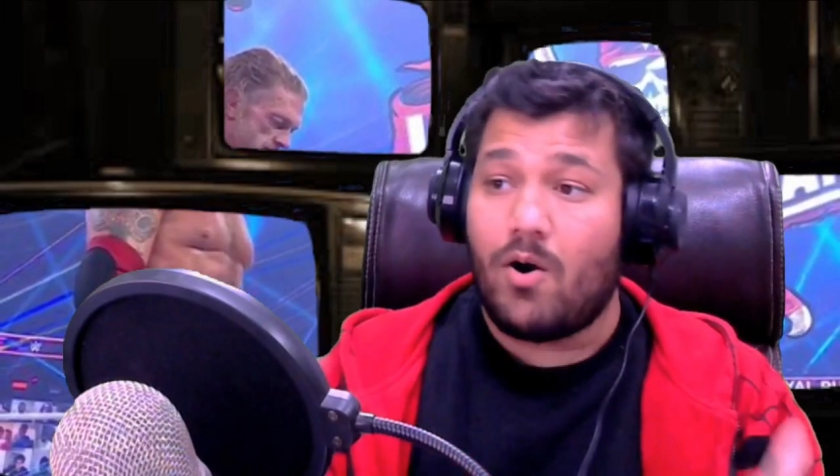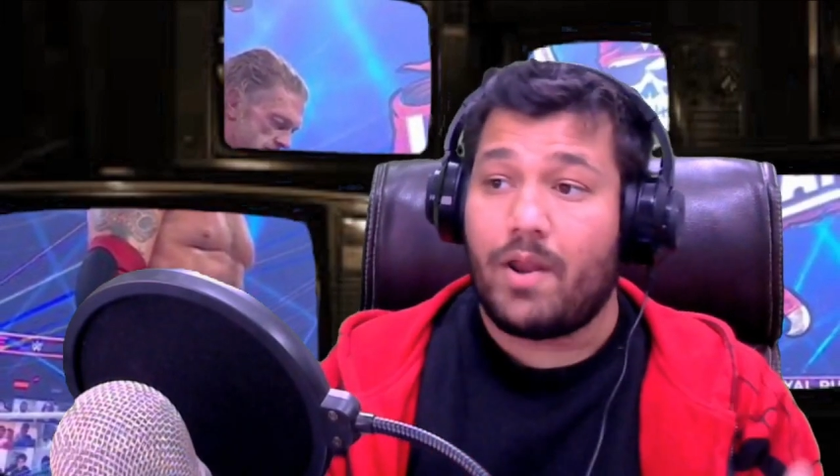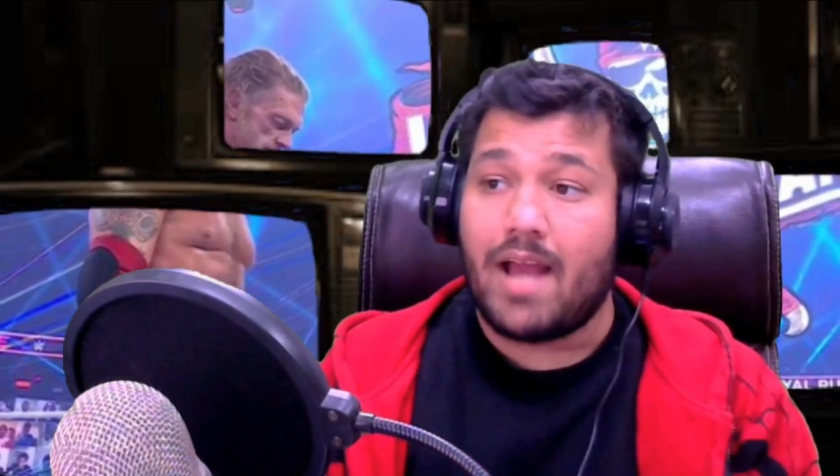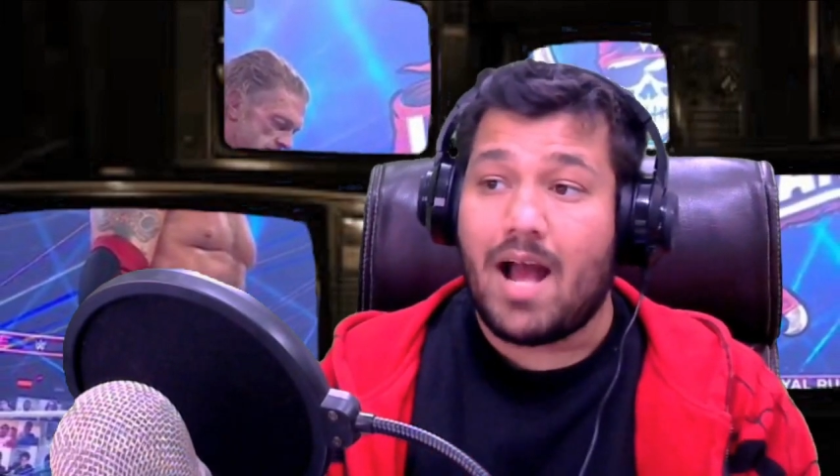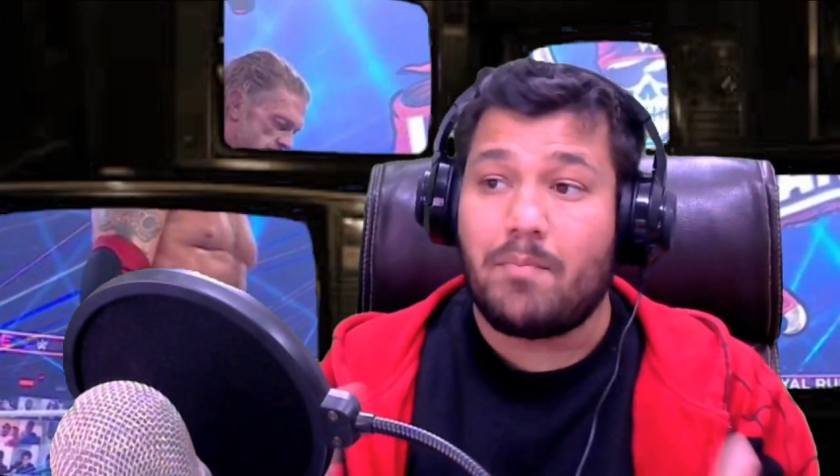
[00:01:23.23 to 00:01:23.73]

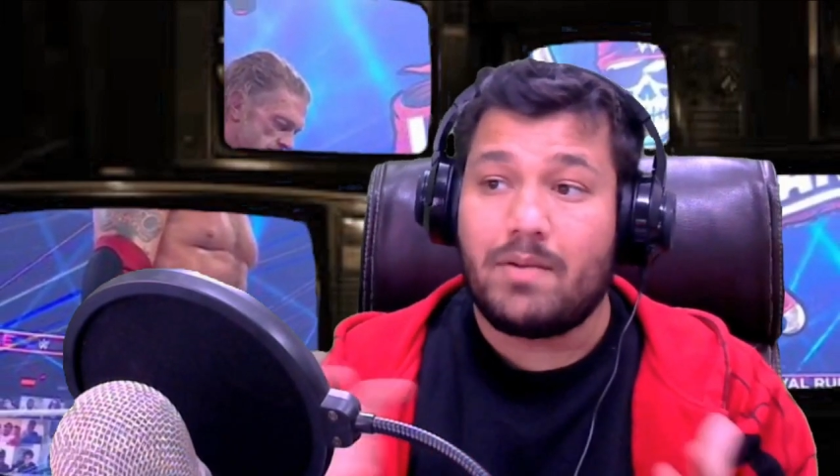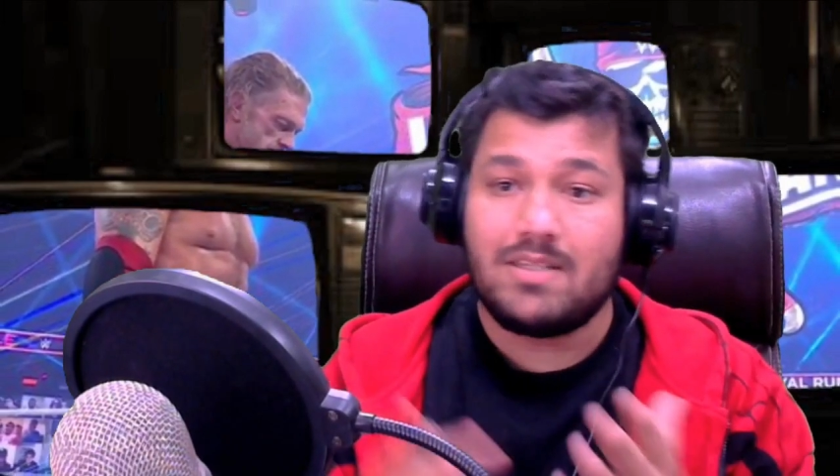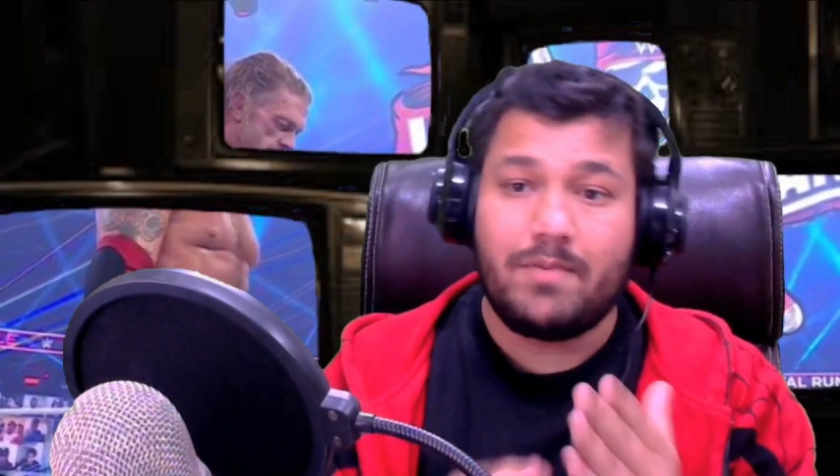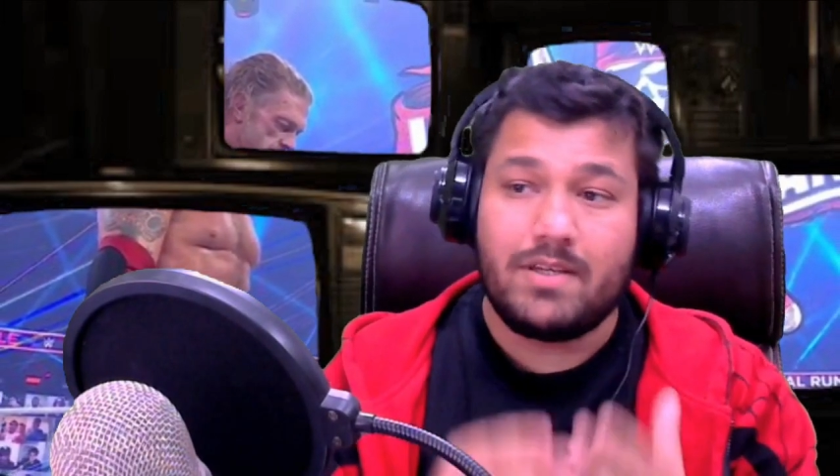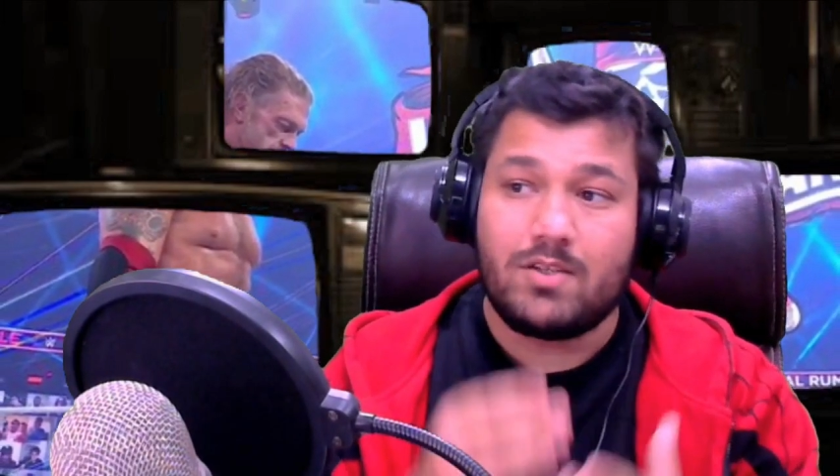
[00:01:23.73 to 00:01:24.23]
और यहाँ पर
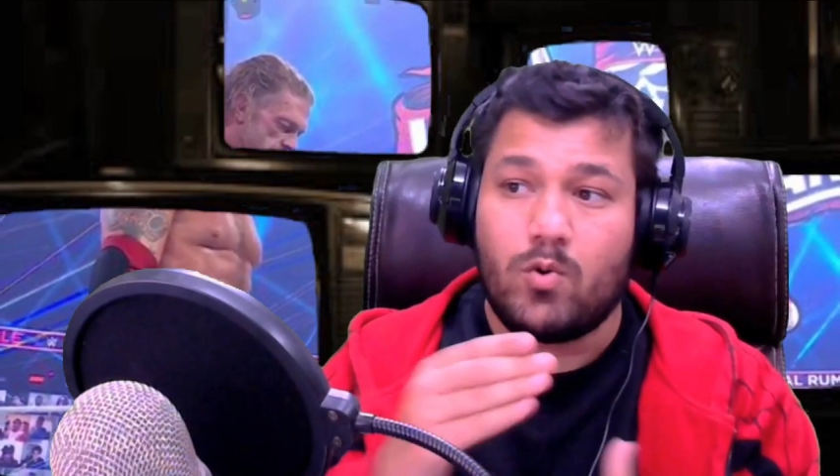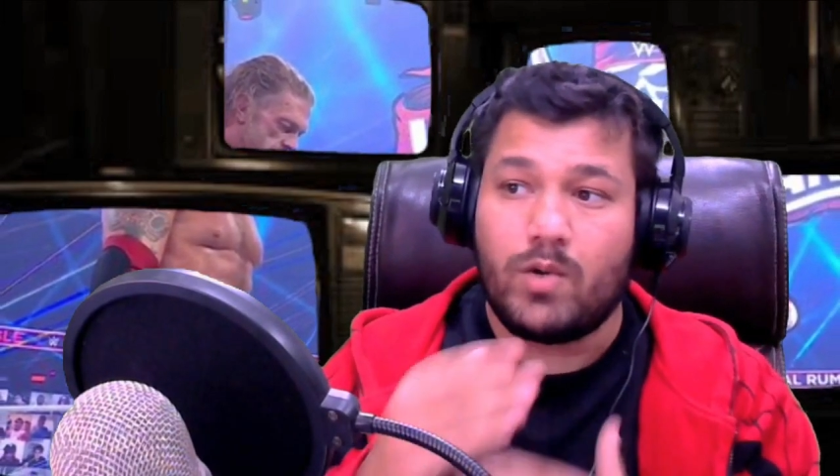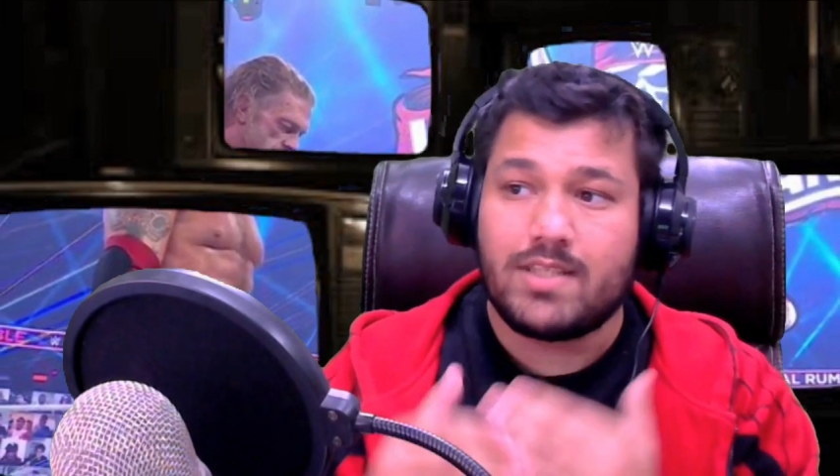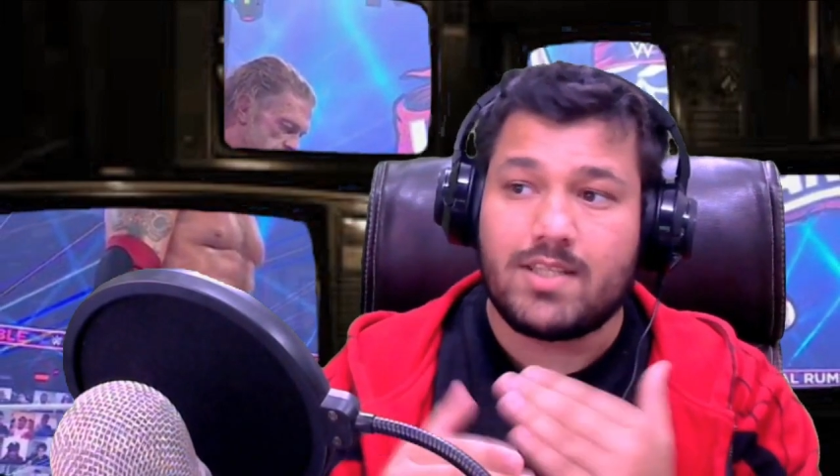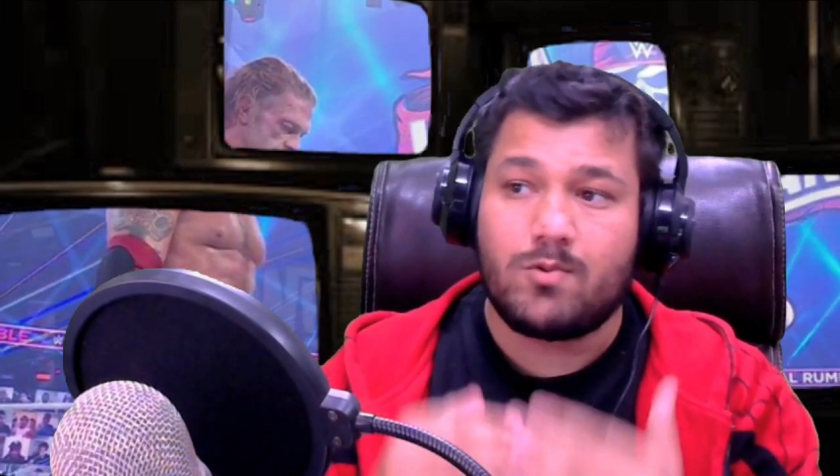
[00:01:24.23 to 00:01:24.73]
जब ये
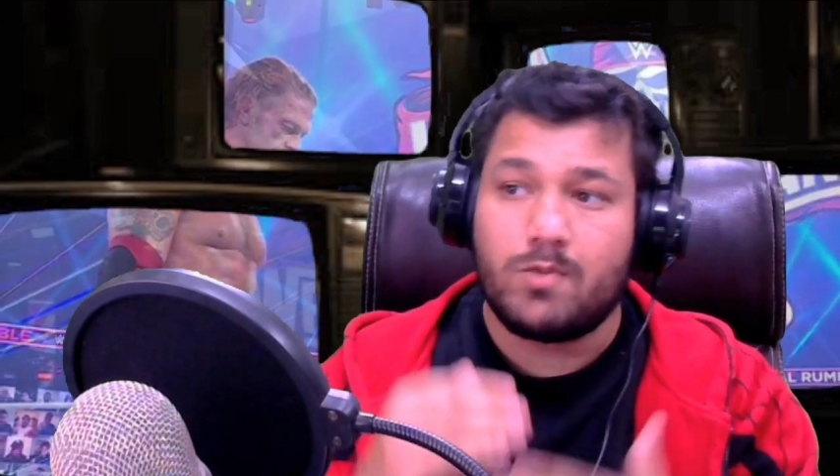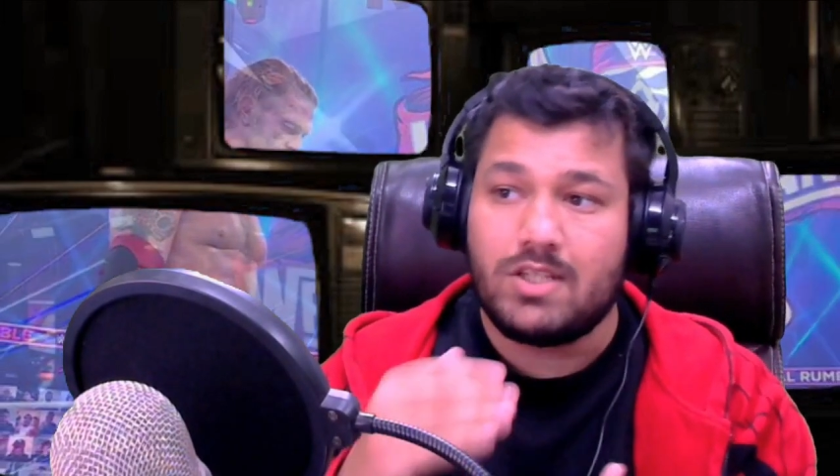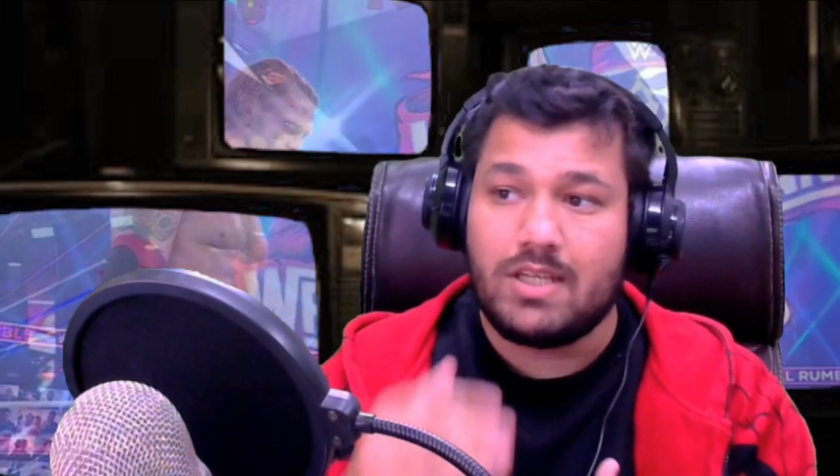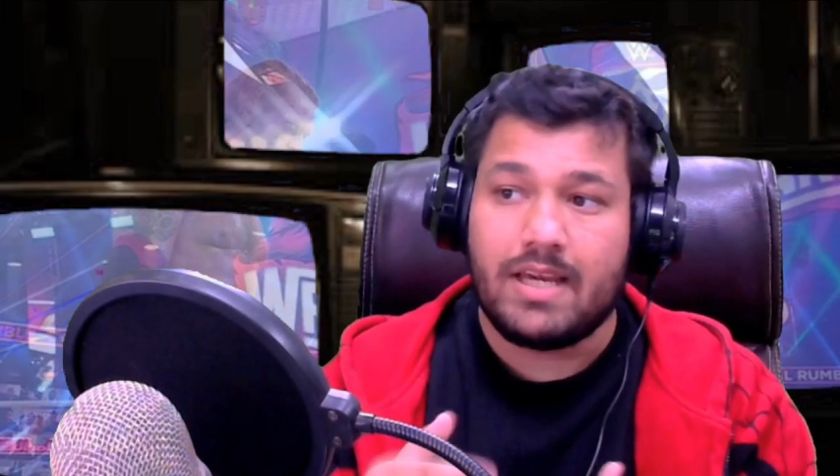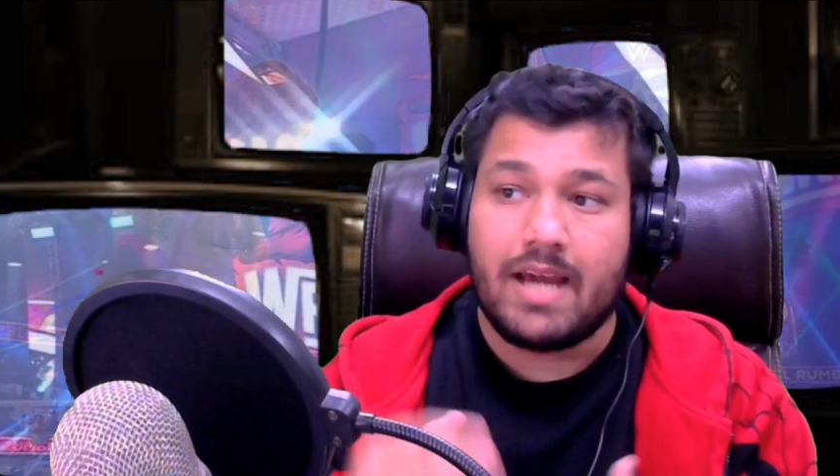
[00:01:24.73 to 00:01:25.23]
छोटा सा
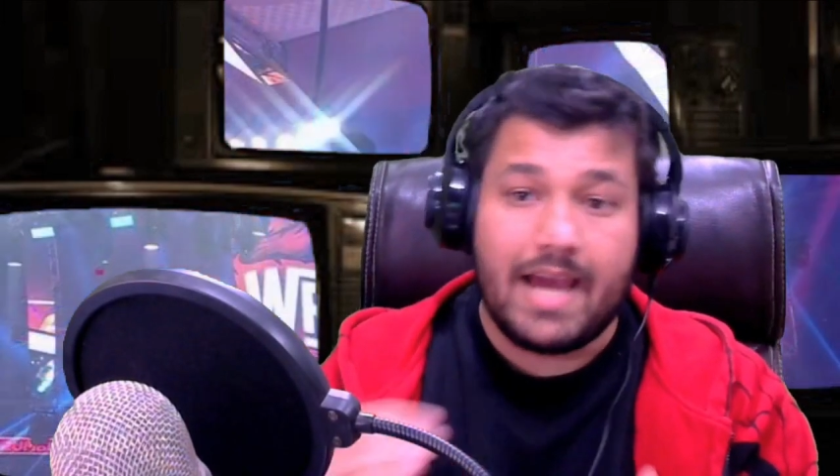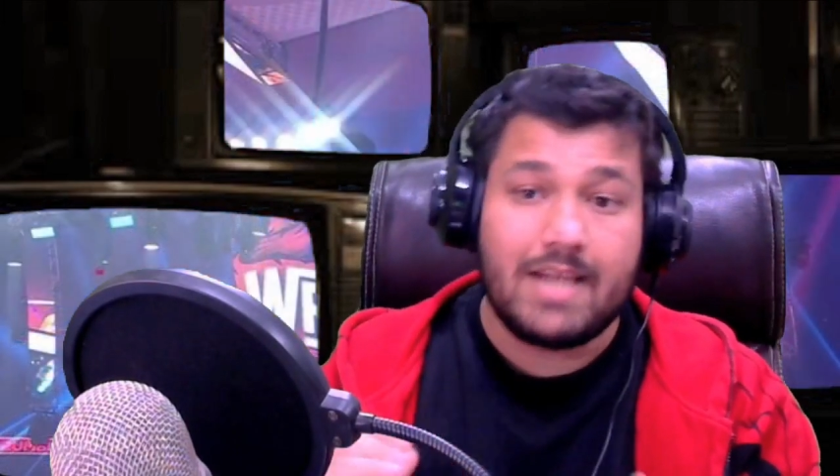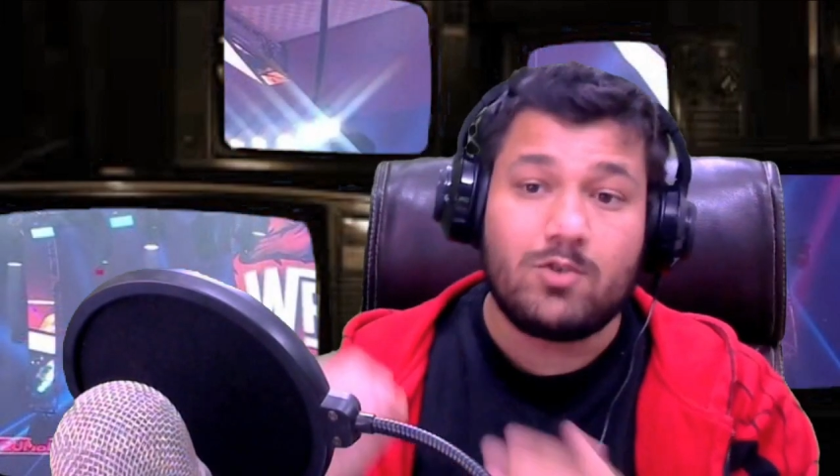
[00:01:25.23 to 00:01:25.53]
स्विच किया